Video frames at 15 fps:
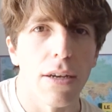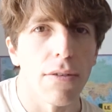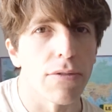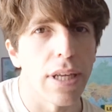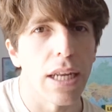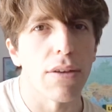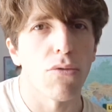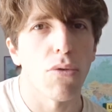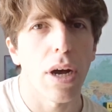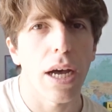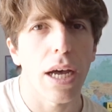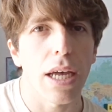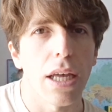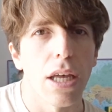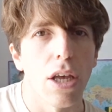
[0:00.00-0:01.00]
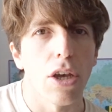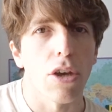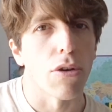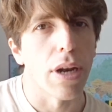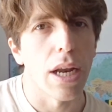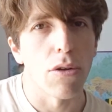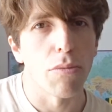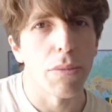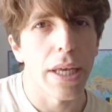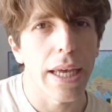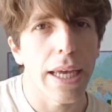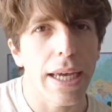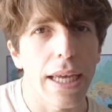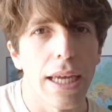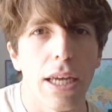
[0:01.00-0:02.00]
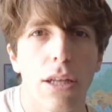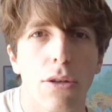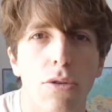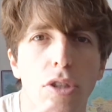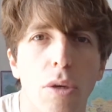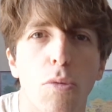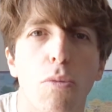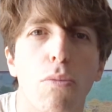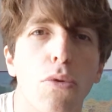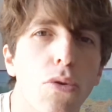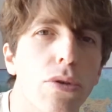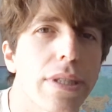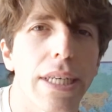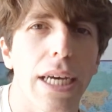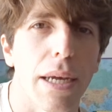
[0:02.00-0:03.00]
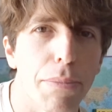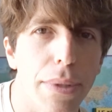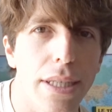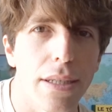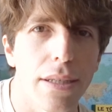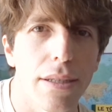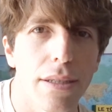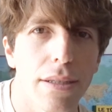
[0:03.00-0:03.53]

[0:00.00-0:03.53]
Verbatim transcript: vous allez voir que la lumière ne semble plus aussi rapide.